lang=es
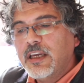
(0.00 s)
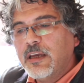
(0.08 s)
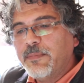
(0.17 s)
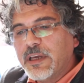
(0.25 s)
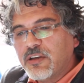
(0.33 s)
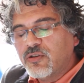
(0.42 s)

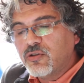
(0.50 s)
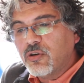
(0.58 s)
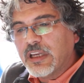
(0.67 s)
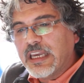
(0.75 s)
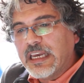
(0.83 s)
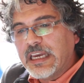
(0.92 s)
Y
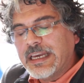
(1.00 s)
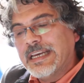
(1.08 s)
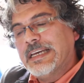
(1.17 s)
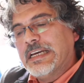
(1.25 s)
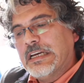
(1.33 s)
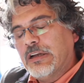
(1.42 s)
pienso que
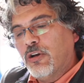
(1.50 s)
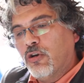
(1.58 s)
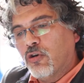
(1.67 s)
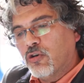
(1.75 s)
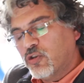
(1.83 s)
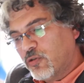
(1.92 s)

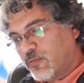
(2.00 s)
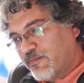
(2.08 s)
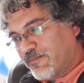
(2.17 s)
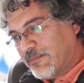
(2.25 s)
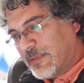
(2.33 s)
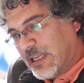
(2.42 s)
los
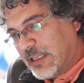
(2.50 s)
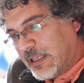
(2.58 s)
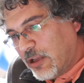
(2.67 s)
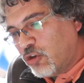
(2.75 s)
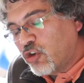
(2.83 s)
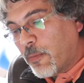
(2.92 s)

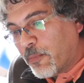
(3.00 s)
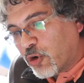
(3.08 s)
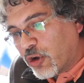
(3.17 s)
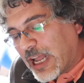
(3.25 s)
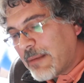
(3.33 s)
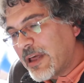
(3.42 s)
distintos
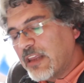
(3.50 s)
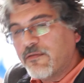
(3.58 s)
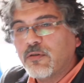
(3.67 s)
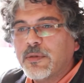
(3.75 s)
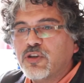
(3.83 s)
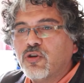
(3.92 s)
programas de
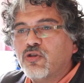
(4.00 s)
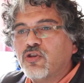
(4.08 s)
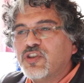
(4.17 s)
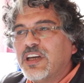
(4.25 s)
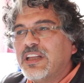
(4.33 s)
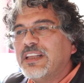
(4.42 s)
formación
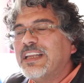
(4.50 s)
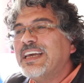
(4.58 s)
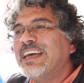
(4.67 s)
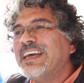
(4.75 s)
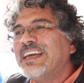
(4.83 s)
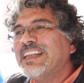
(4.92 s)
docente
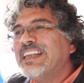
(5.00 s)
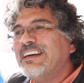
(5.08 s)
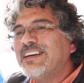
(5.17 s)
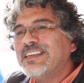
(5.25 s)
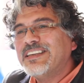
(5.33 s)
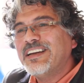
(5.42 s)

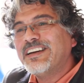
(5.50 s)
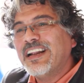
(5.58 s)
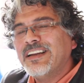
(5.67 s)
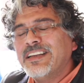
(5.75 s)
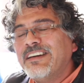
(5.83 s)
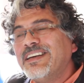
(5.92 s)
deben ser,
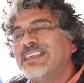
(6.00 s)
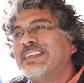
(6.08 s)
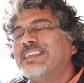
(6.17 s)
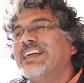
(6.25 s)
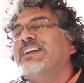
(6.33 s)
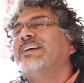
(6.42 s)
deben
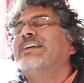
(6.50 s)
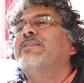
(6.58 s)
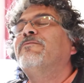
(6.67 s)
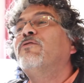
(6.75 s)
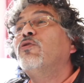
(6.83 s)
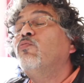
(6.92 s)
ser eh,
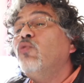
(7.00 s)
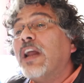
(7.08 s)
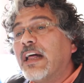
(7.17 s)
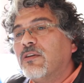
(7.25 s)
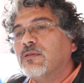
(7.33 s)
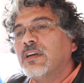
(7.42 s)

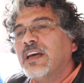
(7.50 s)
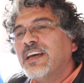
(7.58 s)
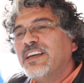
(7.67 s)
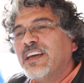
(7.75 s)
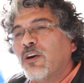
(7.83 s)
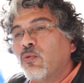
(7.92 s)
formulados
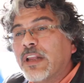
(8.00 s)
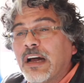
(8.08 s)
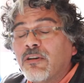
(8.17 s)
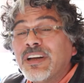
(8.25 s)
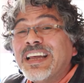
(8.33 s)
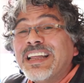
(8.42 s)
y
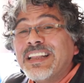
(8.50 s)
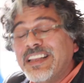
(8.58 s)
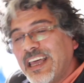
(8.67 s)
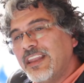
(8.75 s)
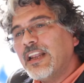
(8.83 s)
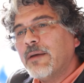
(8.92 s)
ejecutados
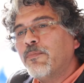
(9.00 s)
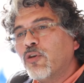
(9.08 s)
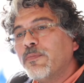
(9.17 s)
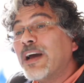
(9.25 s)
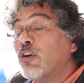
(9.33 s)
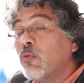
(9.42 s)
desde las
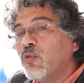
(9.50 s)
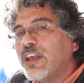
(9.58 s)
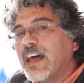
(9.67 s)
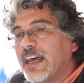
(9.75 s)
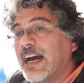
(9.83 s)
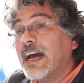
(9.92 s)
propias
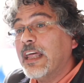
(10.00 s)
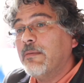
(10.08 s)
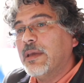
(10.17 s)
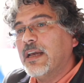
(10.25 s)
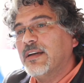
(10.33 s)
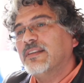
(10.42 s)
comunidades
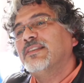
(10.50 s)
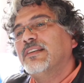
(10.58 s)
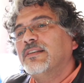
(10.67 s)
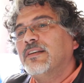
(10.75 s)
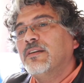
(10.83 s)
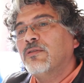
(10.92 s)
académicas.
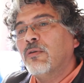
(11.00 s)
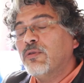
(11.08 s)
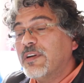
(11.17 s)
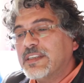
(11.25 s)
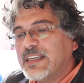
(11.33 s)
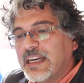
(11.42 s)
La
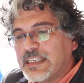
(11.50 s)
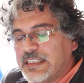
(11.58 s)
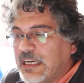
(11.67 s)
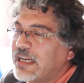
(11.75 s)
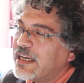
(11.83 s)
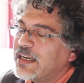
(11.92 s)
Universidad de
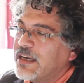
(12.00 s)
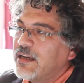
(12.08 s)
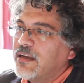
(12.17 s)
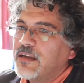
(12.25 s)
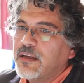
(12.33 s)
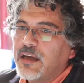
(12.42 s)
Chile
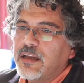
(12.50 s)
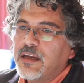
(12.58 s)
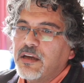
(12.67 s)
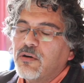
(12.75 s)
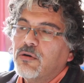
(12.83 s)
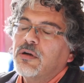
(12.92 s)

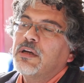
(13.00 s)
tiene